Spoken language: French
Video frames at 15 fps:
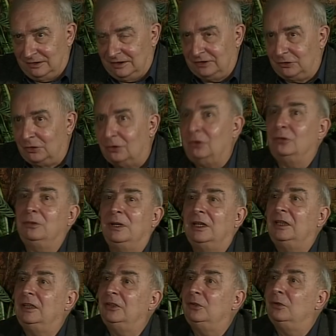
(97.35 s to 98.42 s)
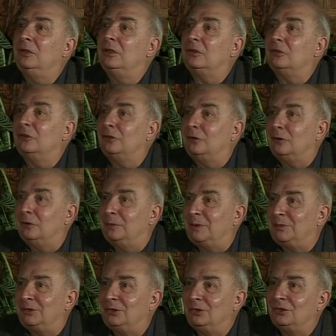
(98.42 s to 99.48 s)
les deux Renoirs et les deux langues sur le
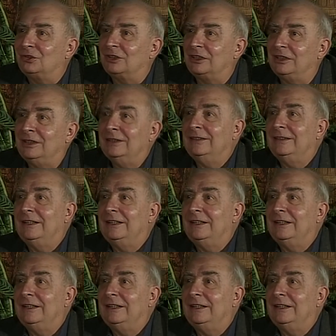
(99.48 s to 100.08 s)
même sujet.